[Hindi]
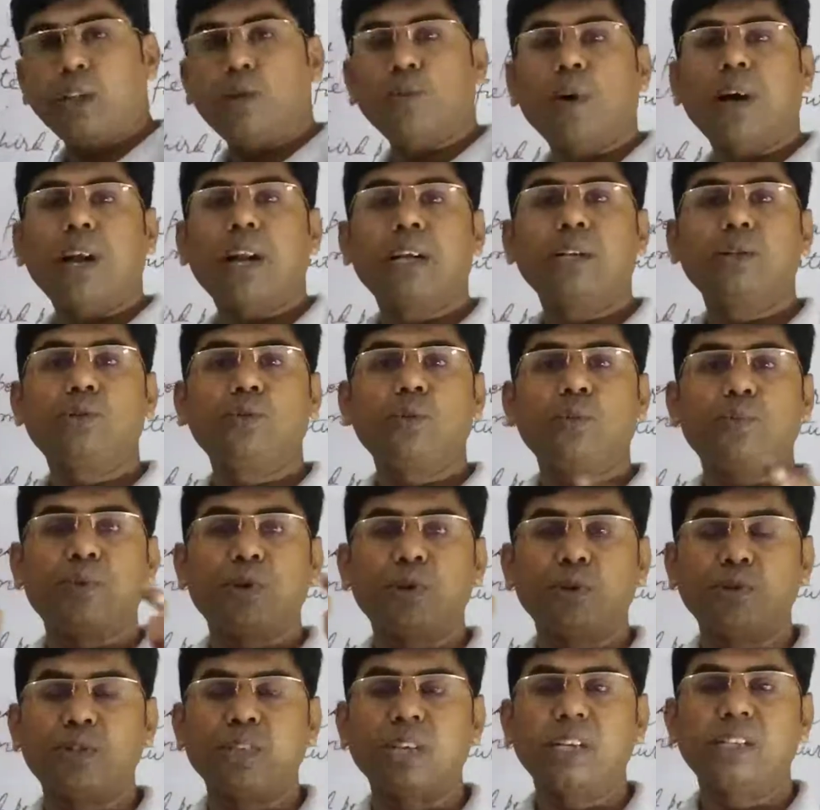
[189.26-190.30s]
द्वारा जो
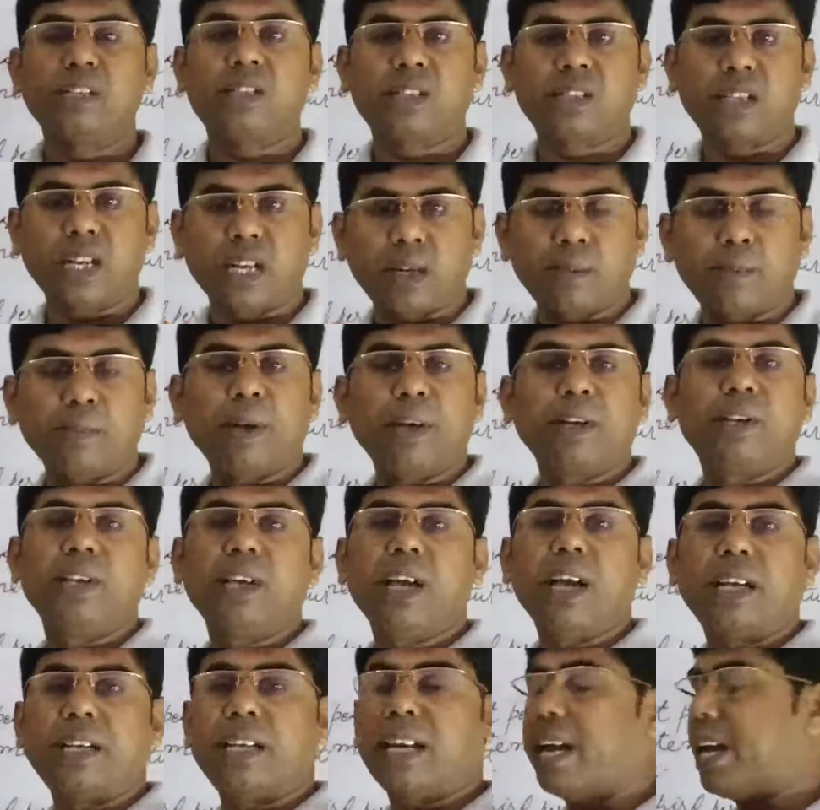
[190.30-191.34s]
फ्यूचर स्टेटमेंट
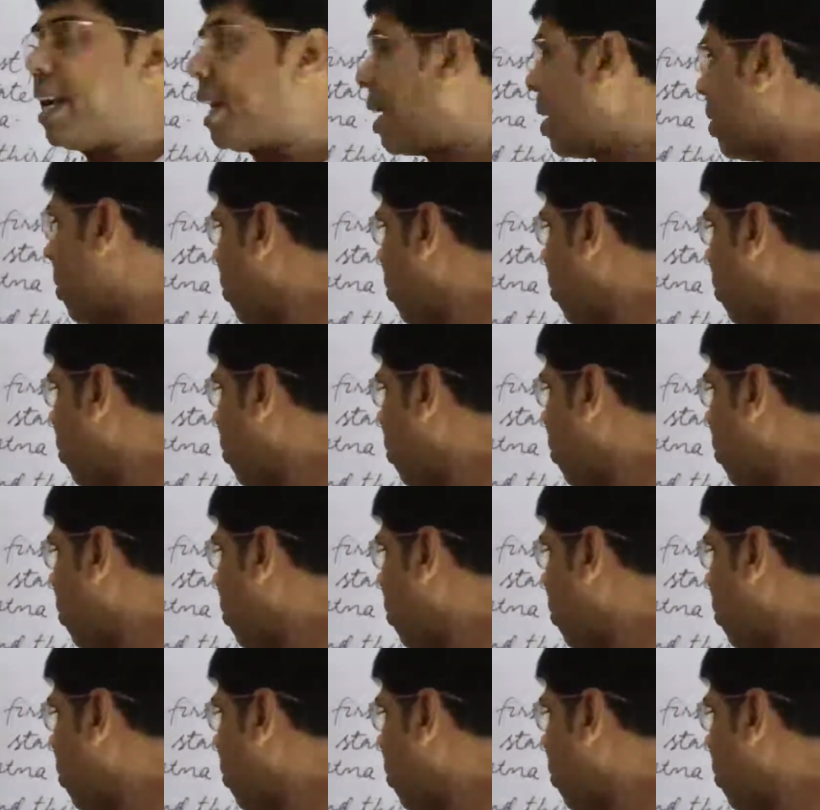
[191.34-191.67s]
दिया जाएगा